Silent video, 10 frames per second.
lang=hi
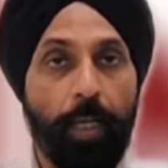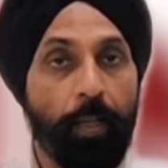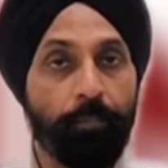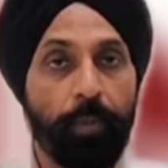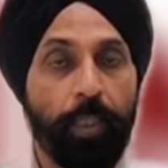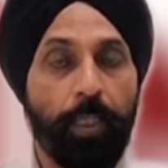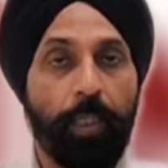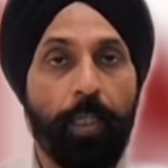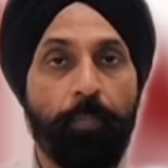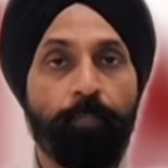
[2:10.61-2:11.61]
काम
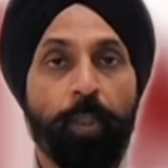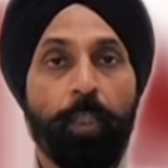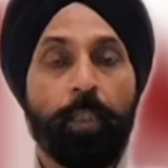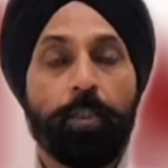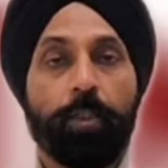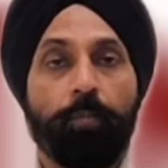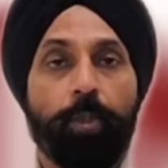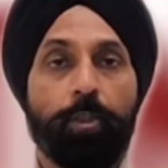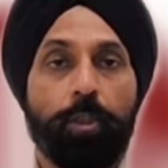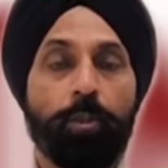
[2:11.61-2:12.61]
देखेगा
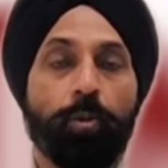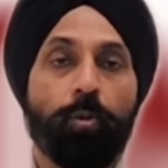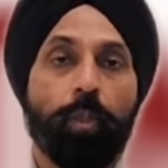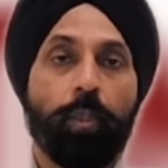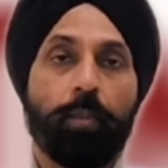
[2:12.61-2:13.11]
सभी चीज़ों